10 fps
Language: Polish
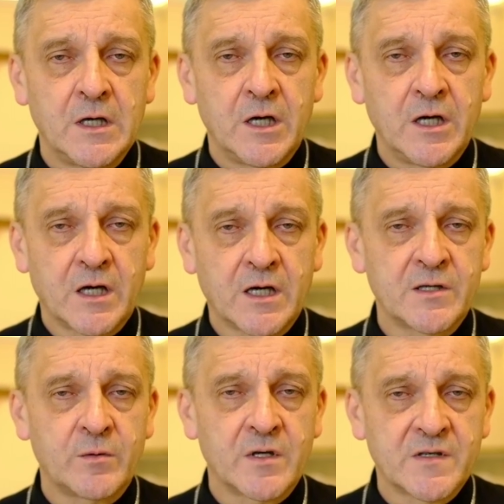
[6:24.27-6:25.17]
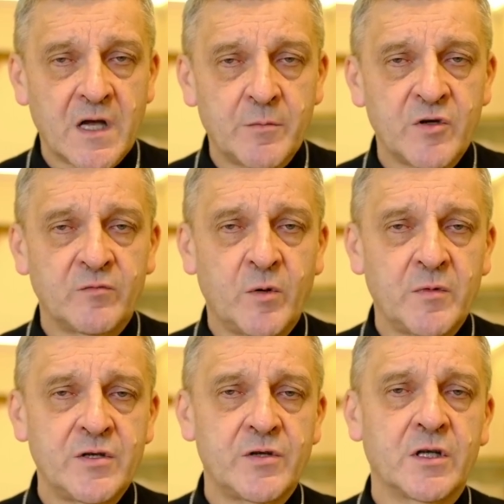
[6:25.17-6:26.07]
i nakazał ich zabić w
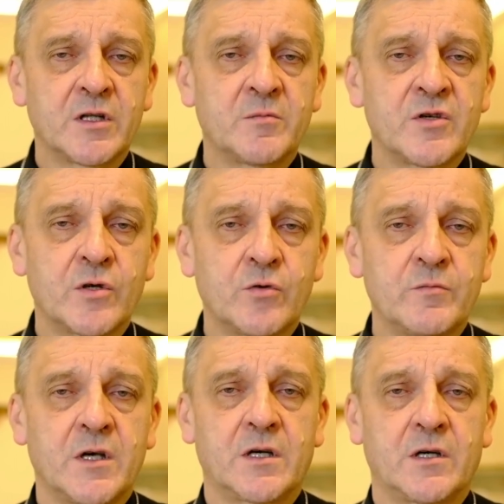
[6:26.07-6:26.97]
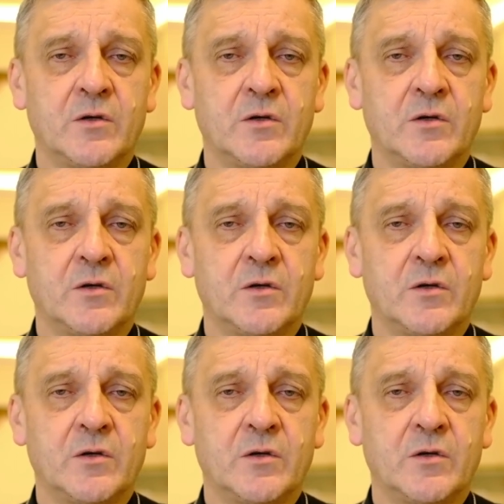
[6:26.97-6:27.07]
momencie, kiedy będzie umierał